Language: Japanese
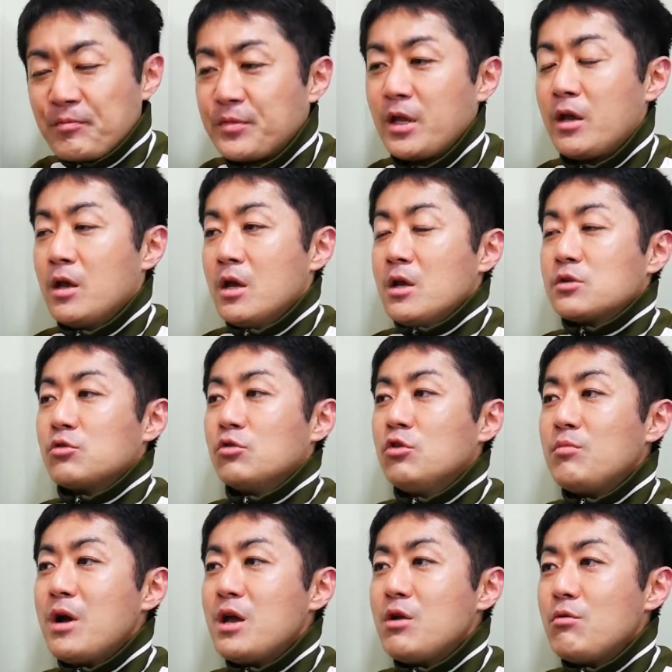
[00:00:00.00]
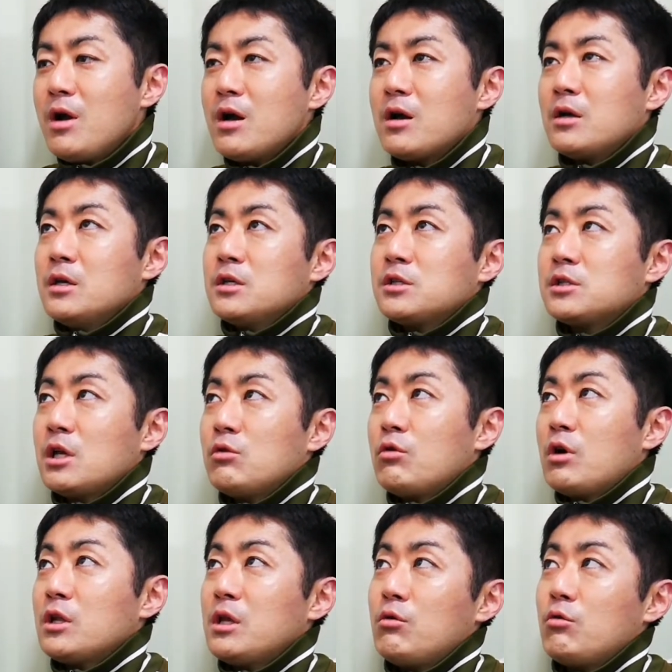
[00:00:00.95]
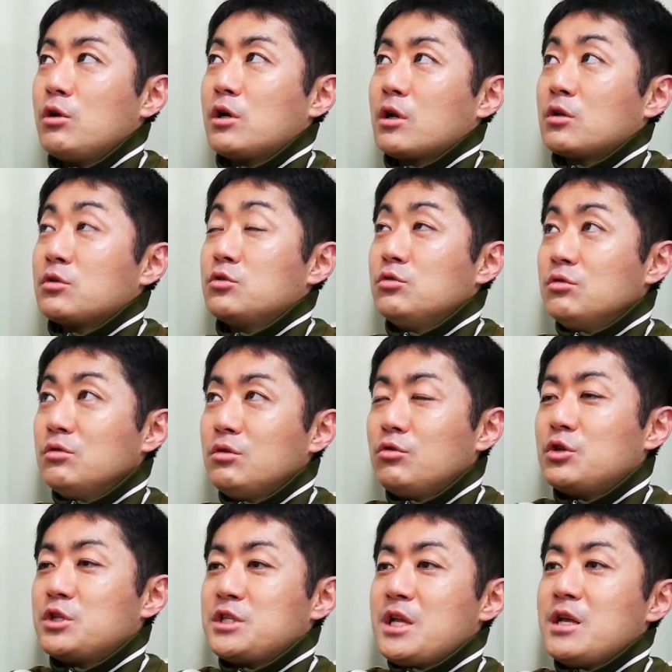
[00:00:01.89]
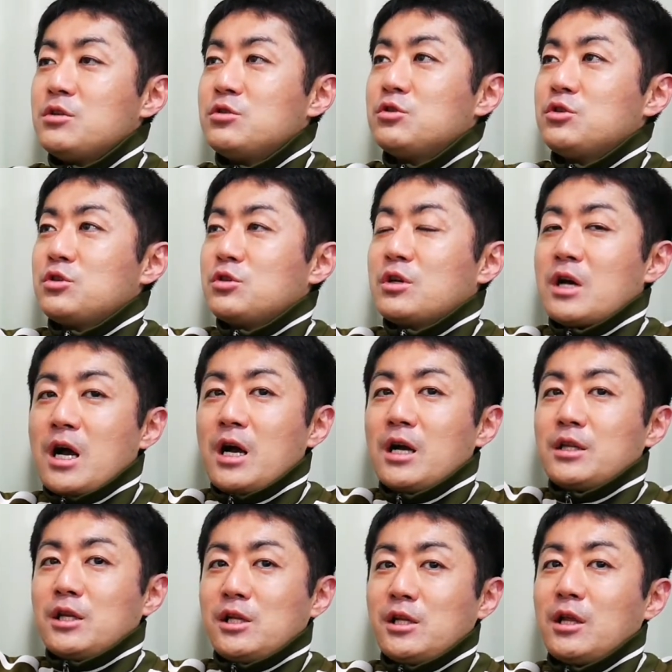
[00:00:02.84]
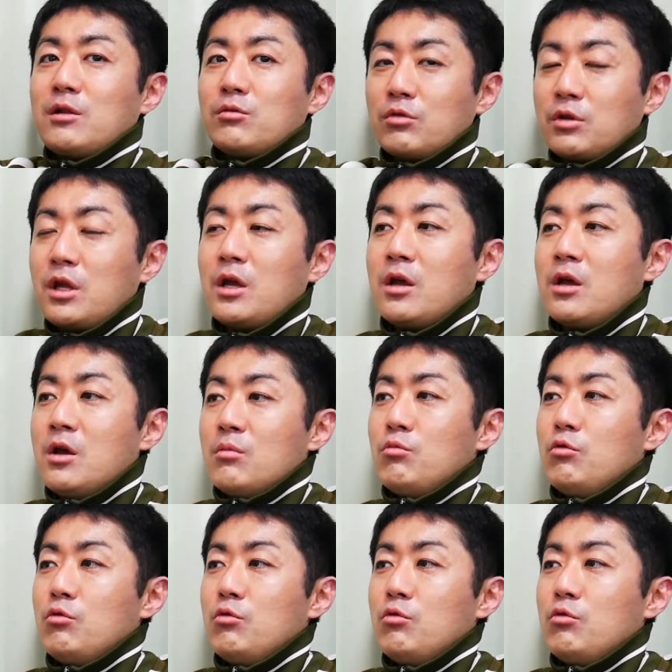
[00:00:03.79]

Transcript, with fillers: で、その前は下のカテゴリーからずーっといちねんずつ上がってきてるので、